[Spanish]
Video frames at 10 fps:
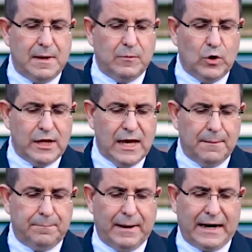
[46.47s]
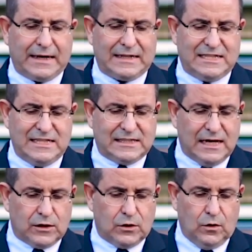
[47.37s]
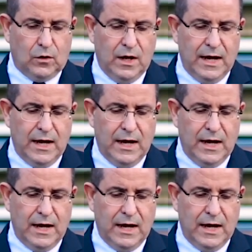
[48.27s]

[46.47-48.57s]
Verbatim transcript: memoria para recitarlo,